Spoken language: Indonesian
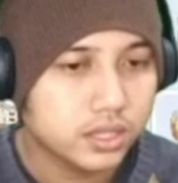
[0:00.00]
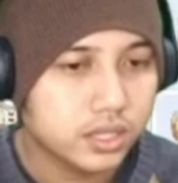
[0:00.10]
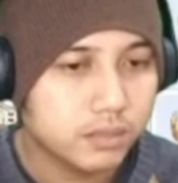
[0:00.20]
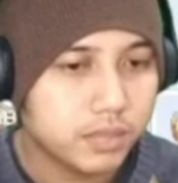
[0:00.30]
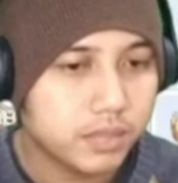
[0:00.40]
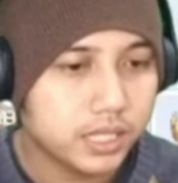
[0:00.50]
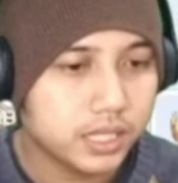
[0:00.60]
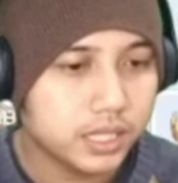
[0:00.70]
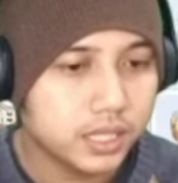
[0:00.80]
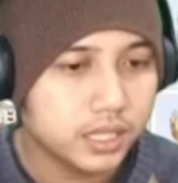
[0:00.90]
apa lagi
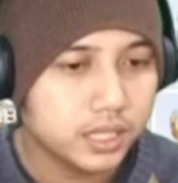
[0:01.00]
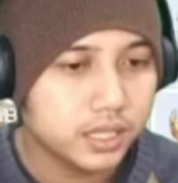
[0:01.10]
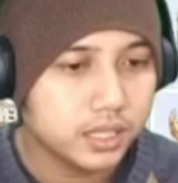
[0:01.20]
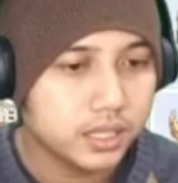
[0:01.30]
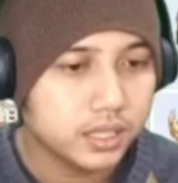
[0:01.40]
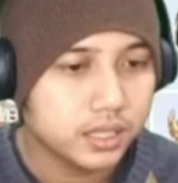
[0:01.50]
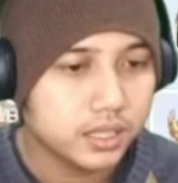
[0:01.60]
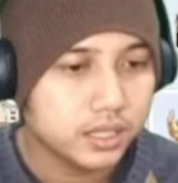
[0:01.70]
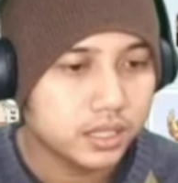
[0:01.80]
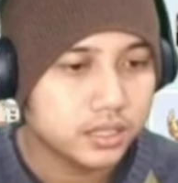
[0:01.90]
nih
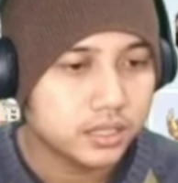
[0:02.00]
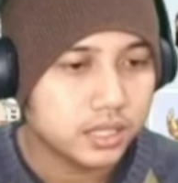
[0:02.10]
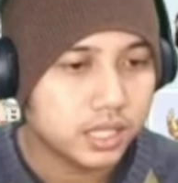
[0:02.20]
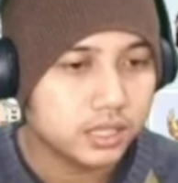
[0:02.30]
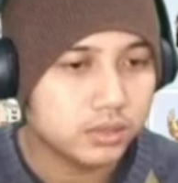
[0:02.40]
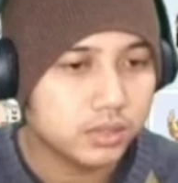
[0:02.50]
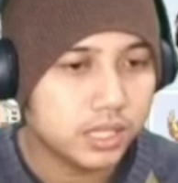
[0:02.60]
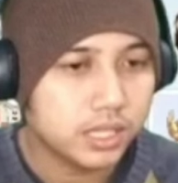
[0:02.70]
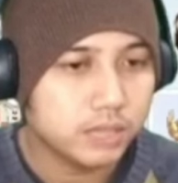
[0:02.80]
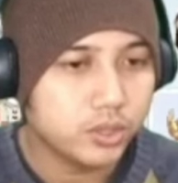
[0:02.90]
satu
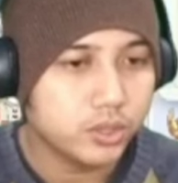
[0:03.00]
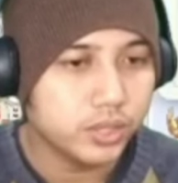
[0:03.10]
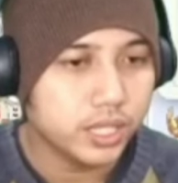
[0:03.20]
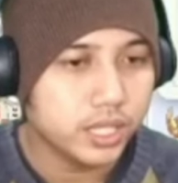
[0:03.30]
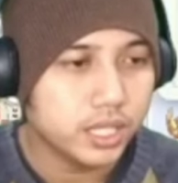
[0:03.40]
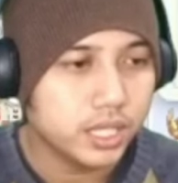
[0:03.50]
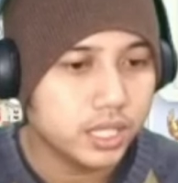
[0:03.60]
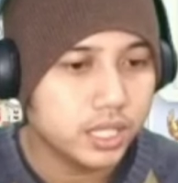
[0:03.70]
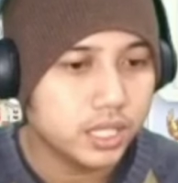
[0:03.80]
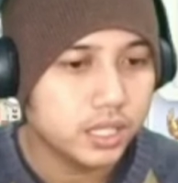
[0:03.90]
lagi bondu ya
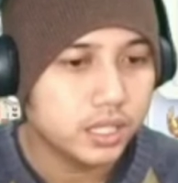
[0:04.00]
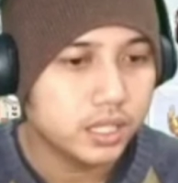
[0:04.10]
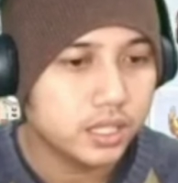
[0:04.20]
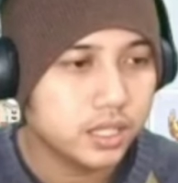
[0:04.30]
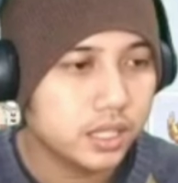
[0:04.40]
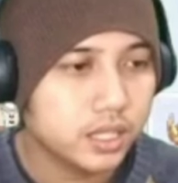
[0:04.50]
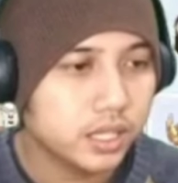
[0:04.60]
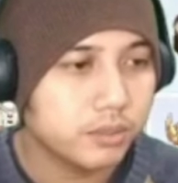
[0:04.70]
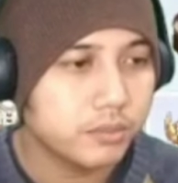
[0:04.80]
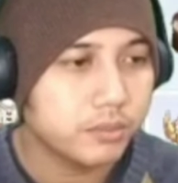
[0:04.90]

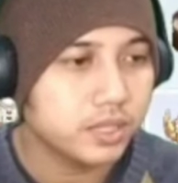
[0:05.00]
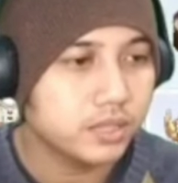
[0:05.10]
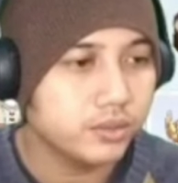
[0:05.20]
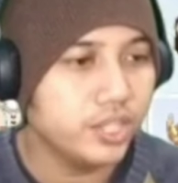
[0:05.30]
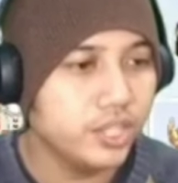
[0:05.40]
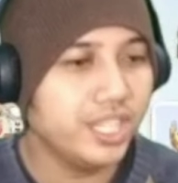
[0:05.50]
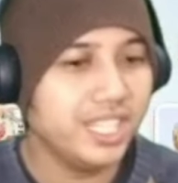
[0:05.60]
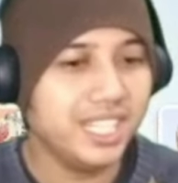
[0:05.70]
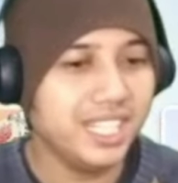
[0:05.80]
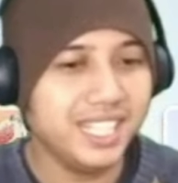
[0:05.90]
equipment
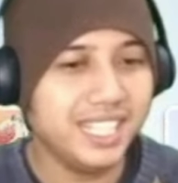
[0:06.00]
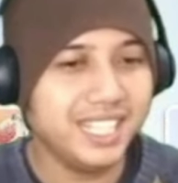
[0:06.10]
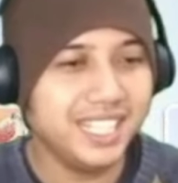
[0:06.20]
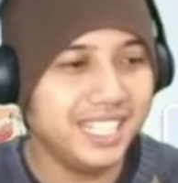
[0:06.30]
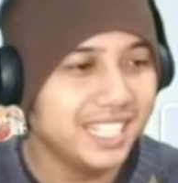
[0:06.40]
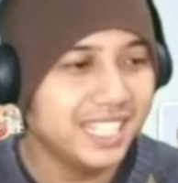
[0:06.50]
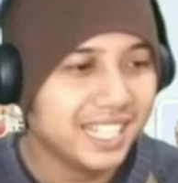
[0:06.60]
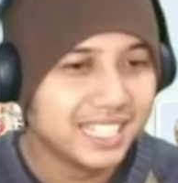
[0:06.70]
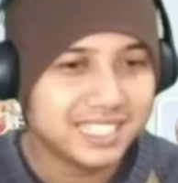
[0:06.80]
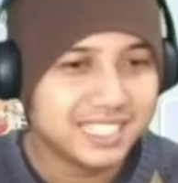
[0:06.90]
wih
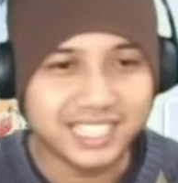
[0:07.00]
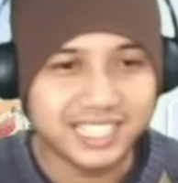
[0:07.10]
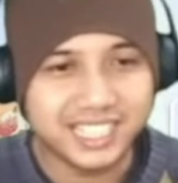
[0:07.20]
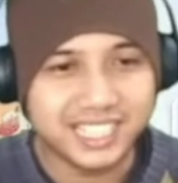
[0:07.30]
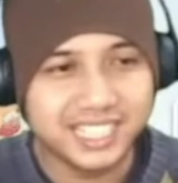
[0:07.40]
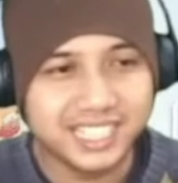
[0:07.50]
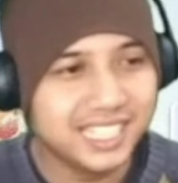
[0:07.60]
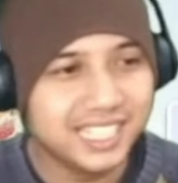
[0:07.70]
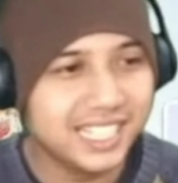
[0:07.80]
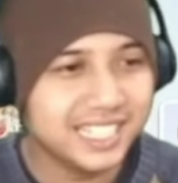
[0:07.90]
cantik gila